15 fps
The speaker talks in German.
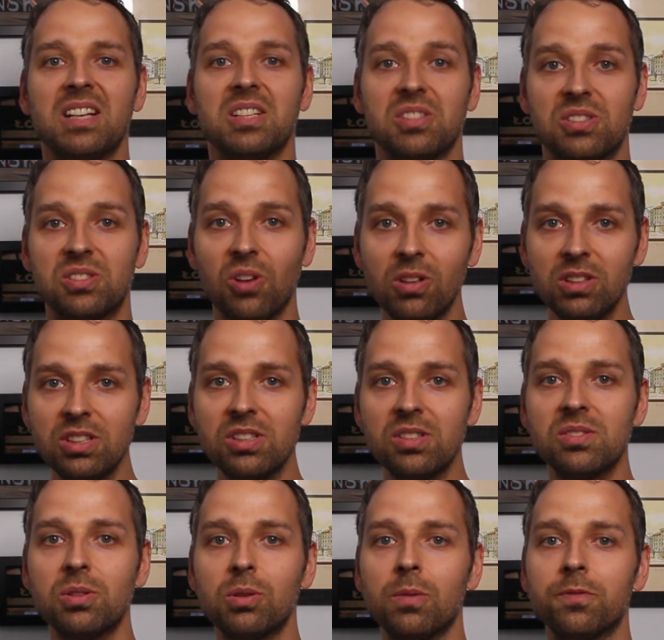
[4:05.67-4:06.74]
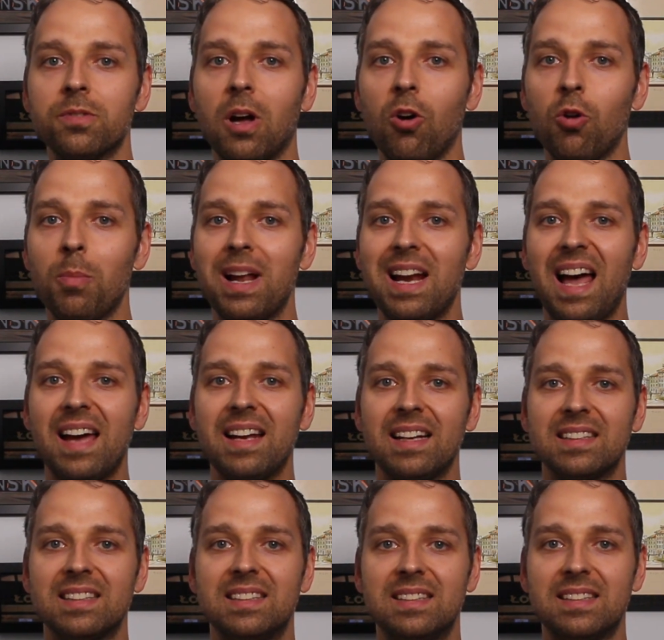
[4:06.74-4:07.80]
Sollte ich in Zukunft auch mal
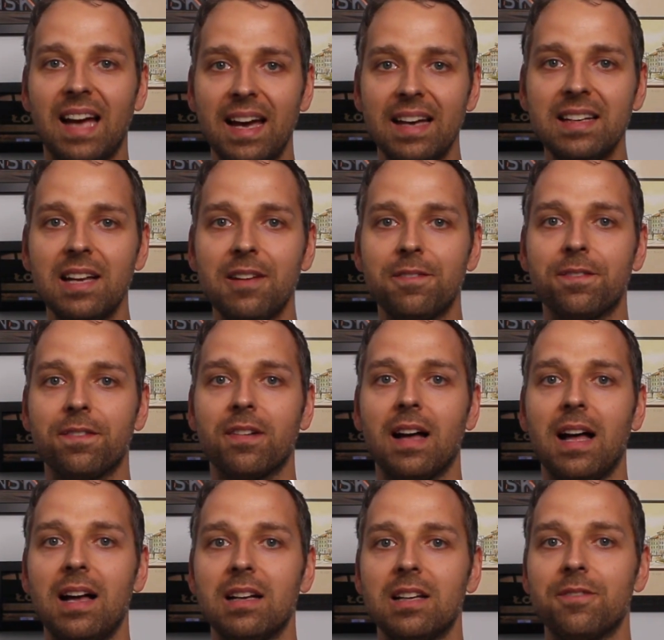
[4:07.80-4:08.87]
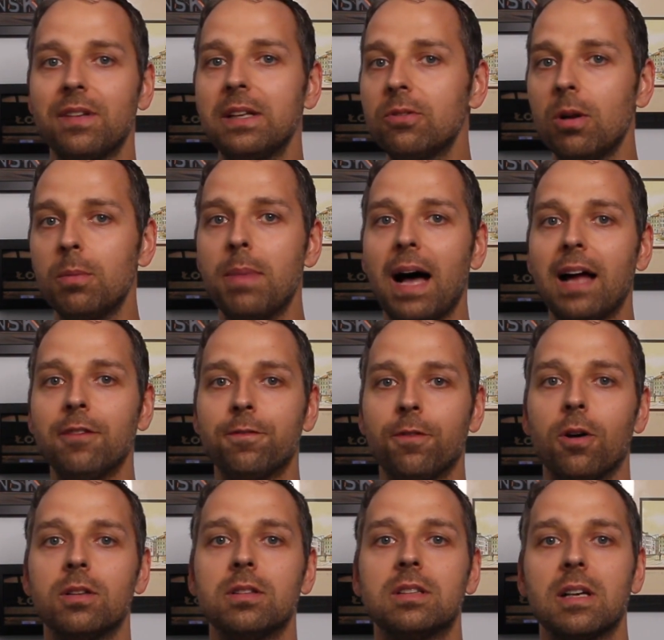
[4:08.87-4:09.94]
einer deiner Fragen eventuell
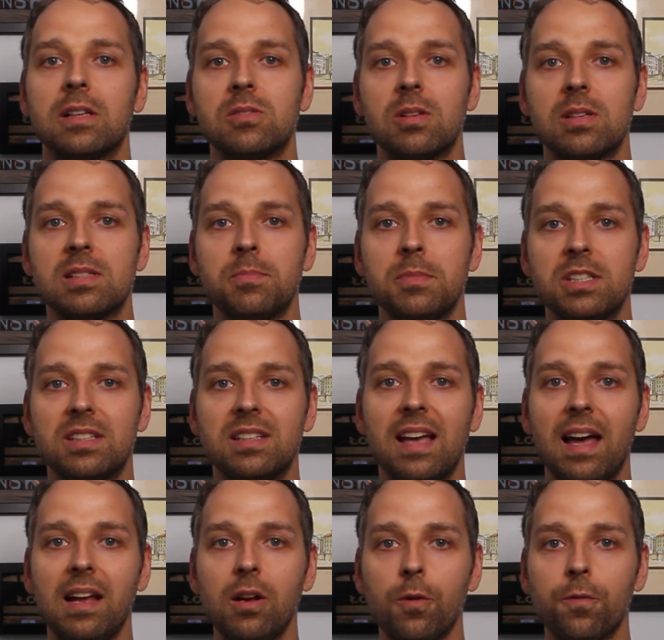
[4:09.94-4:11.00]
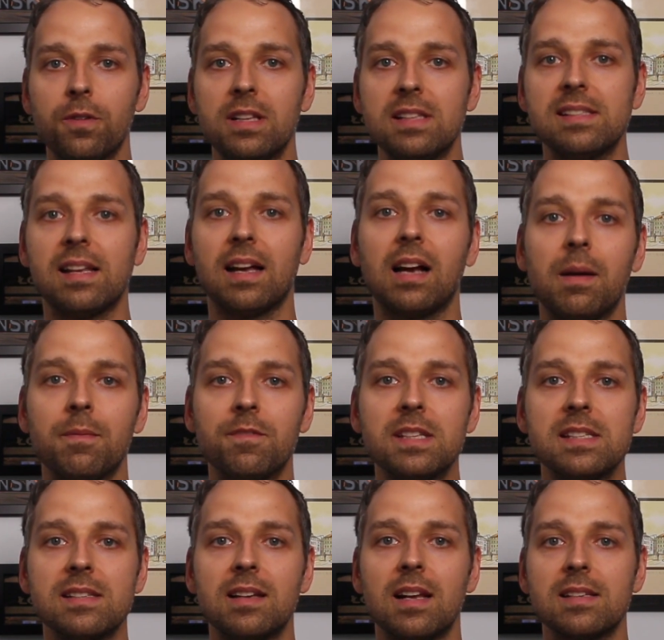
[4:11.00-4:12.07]
beantworten, kannst du es mich gerne auf Instagram
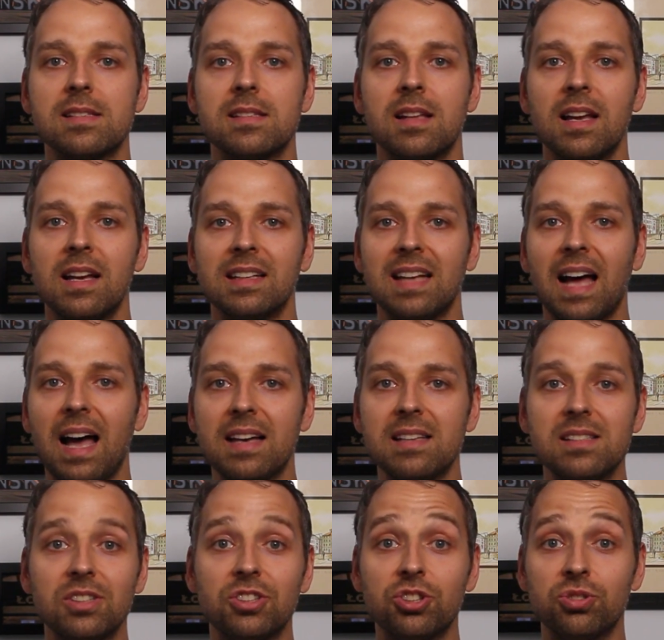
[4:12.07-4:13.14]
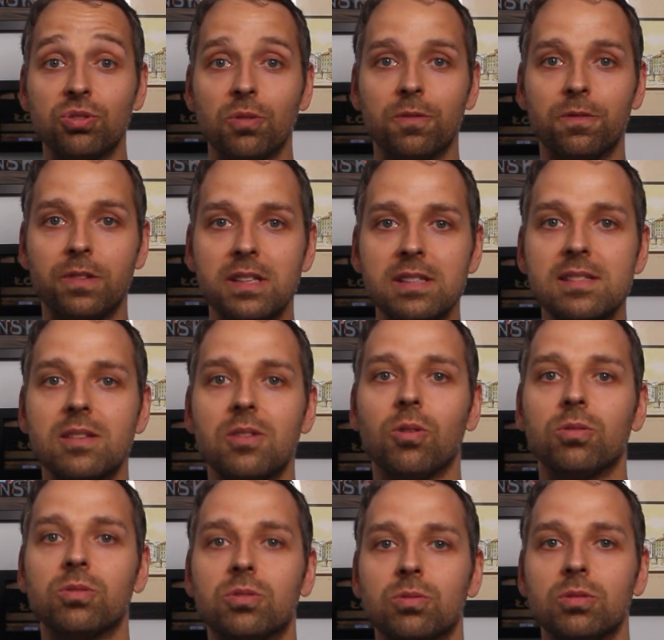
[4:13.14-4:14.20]
wissen lassen. Da heiße ich Schnofinski
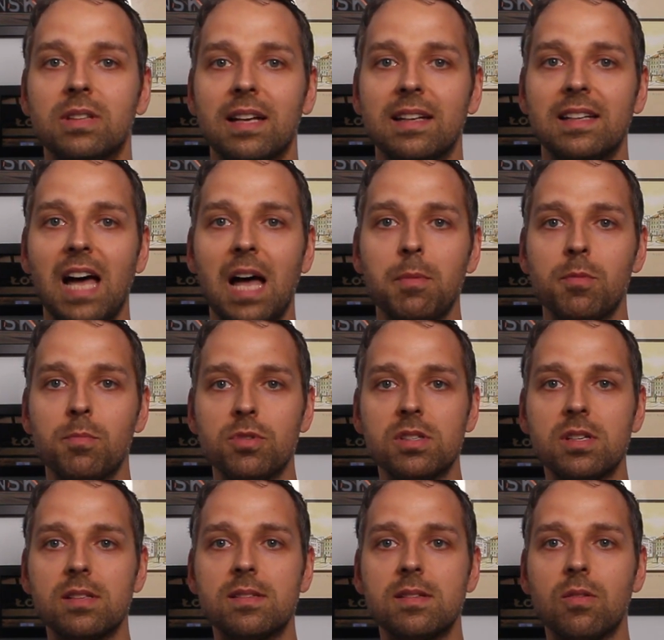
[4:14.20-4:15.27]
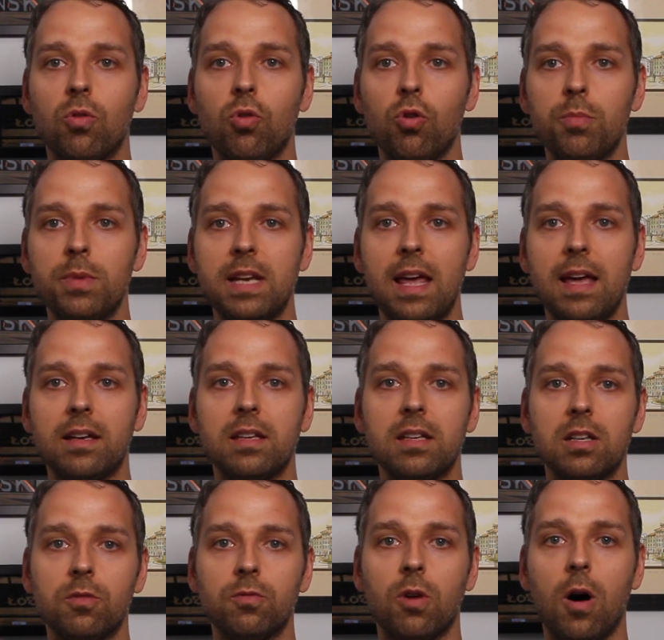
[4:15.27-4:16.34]
und Tour. Der Name müsste jetzt hier oben in der Ecke
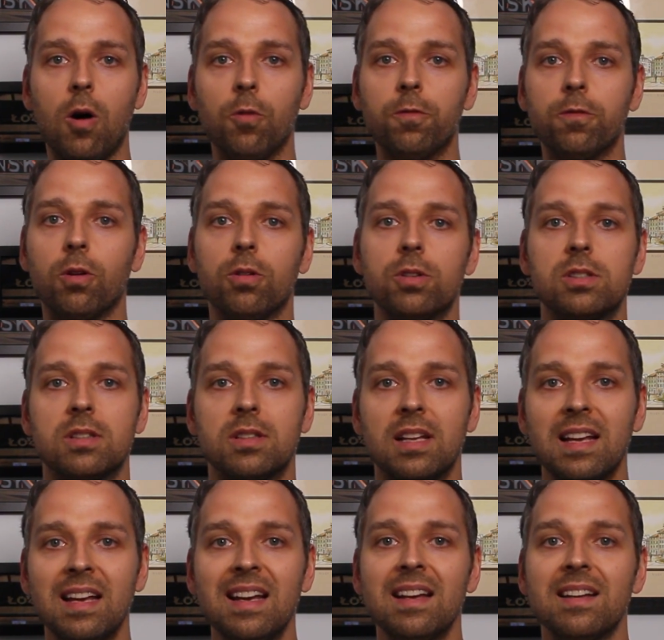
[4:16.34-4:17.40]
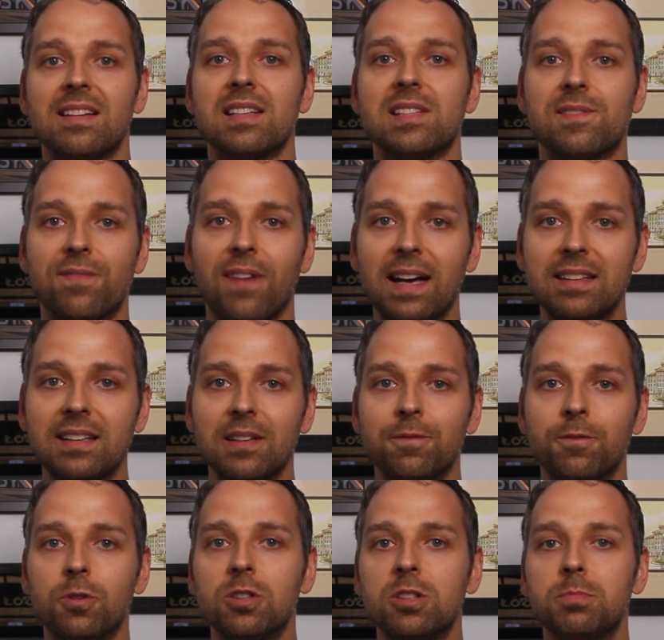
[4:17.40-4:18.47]
irgendwo aufleuchten. Des
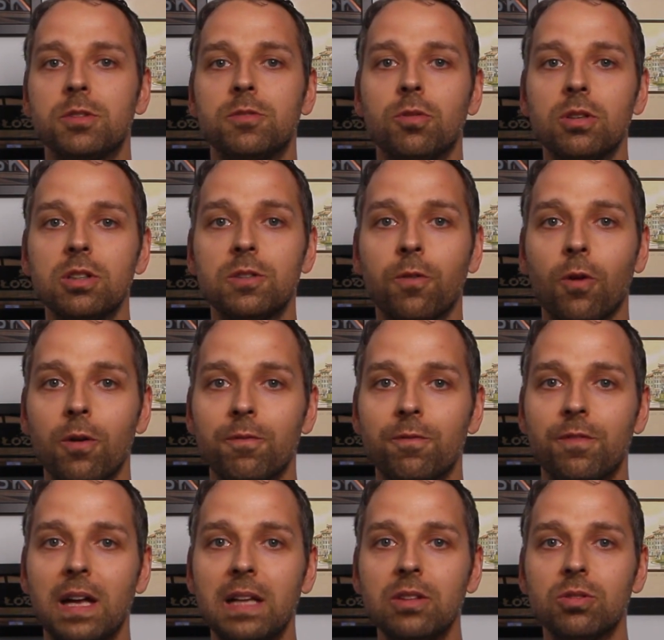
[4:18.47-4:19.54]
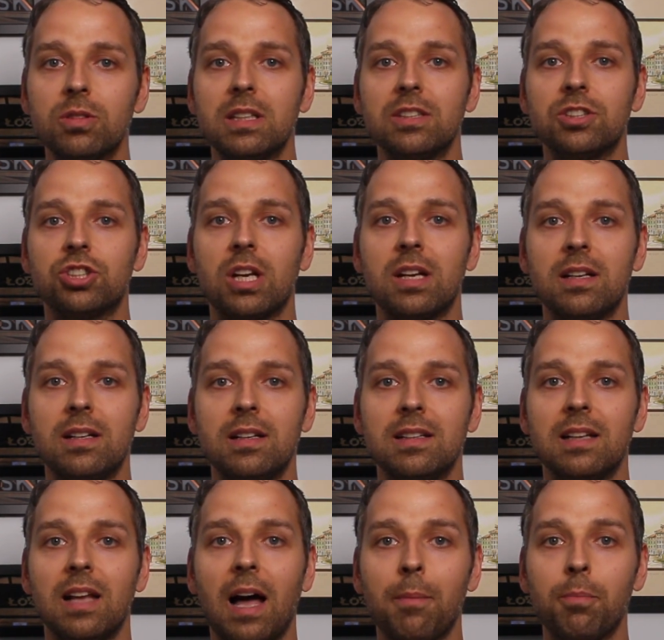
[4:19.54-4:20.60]
Weiteren würde ich mich wirklich freuen, wenn du den
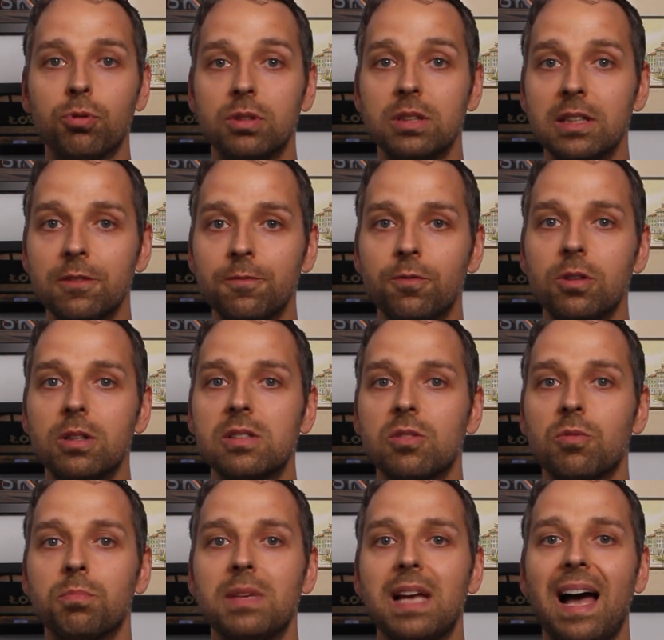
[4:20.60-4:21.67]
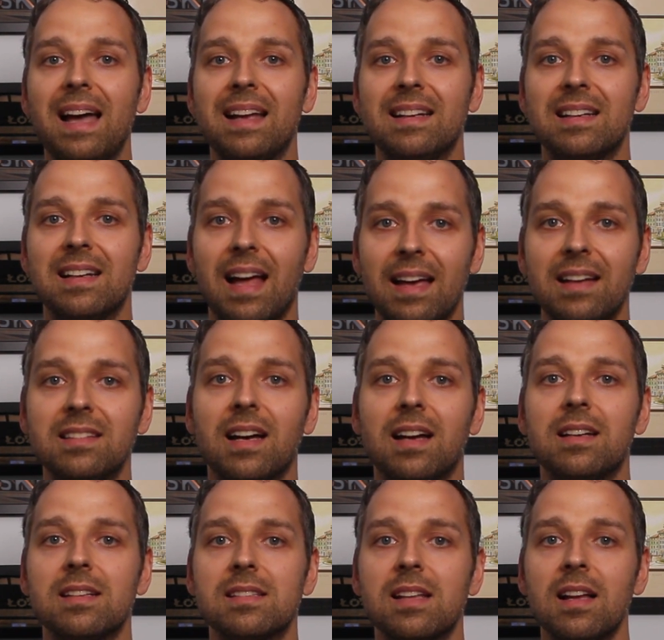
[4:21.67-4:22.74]
Channel abonnieren würdest und mir ein Like da
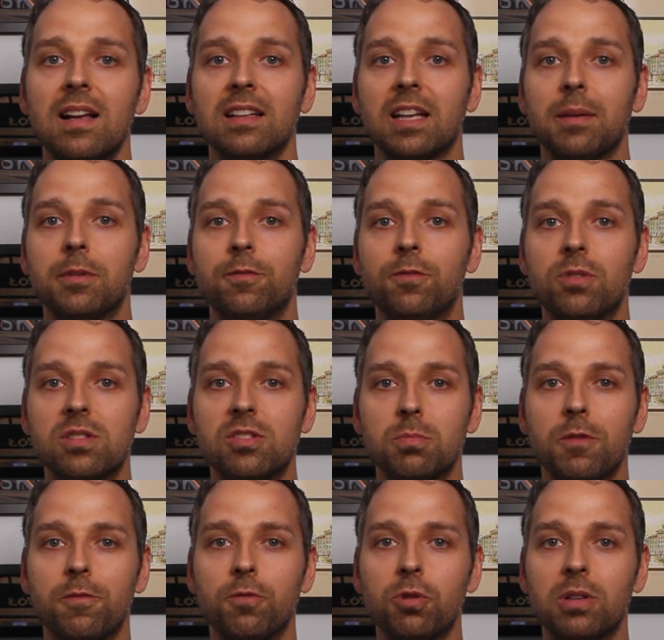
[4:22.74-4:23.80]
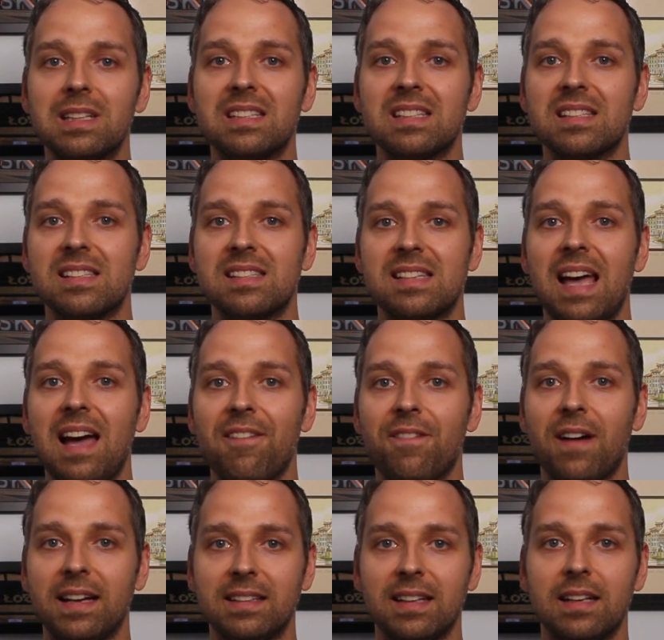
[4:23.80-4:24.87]
lässt. Damit würdest du mir wirklich sehr
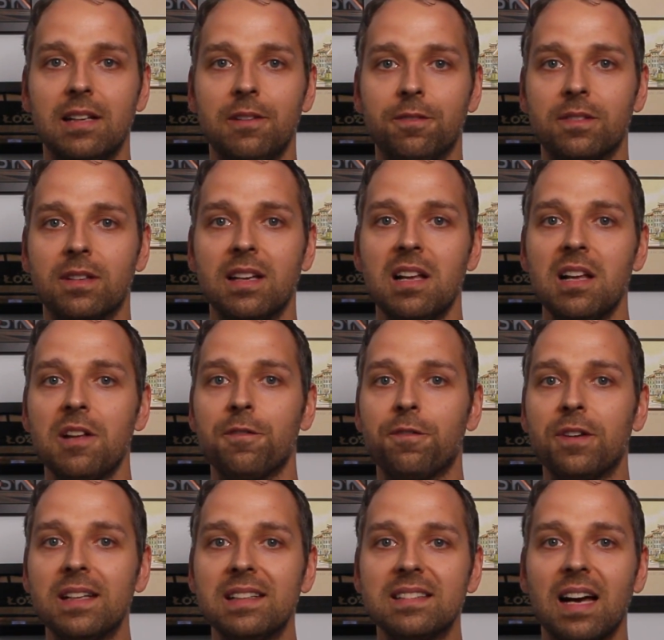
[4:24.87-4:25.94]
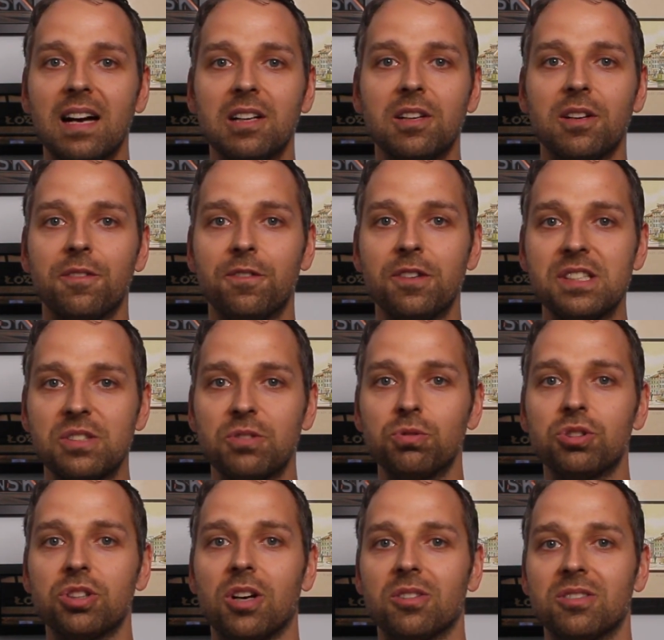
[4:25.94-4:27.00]
weiterhelfen. Vielen Dank fürs
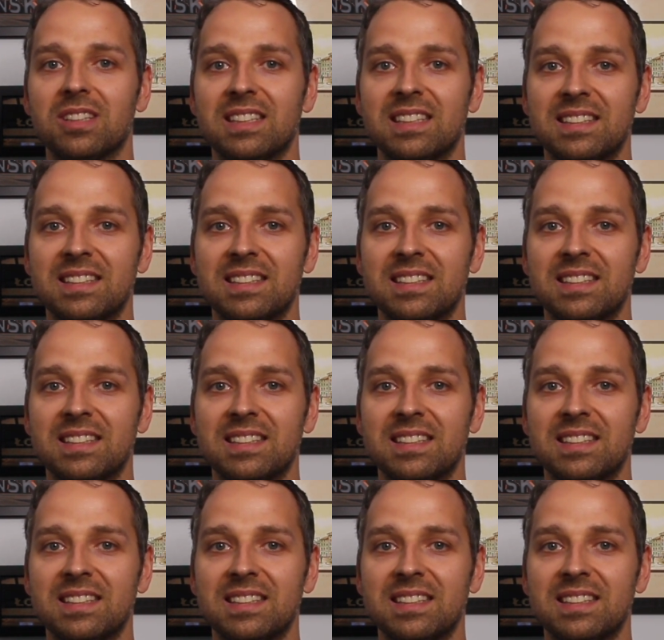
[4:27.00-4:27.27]
Zuschauen.